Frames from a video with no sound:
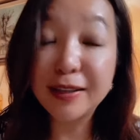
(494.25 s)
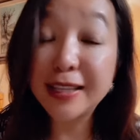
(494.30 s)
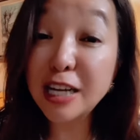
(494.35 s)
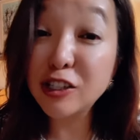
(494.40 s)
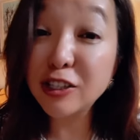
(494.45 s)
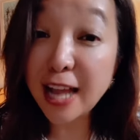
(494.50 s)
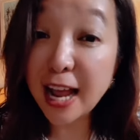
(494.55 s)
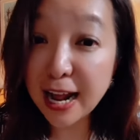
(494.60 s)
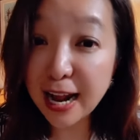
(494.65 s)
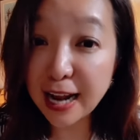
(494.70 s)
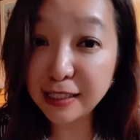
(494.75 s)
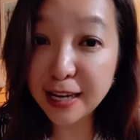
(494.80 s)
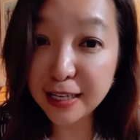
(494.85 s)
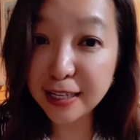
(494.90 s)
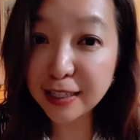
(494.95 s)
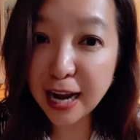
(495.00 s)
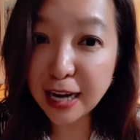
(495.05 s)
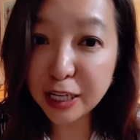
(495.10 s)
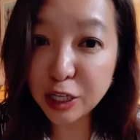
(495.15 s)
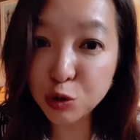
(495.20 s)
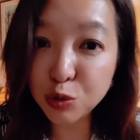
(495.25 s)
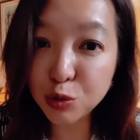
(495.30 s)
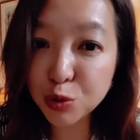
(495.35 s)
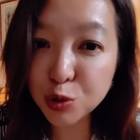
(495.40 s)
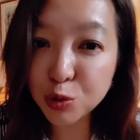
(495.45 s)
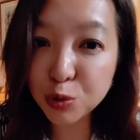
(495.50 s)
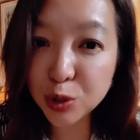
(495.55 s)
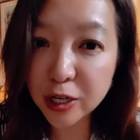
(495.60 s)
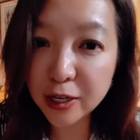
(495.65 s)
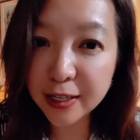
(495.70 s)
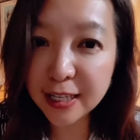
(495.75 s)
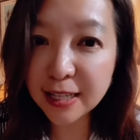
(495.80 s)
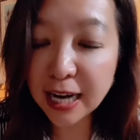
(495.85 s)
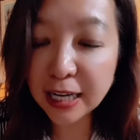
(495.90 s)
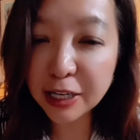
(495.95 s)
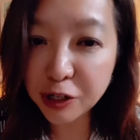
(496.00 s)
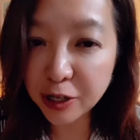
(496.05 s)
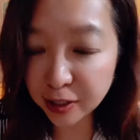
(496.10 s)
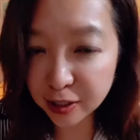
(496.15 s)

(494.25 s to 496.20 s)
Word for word: 但是他还在意大利出书挣意大利人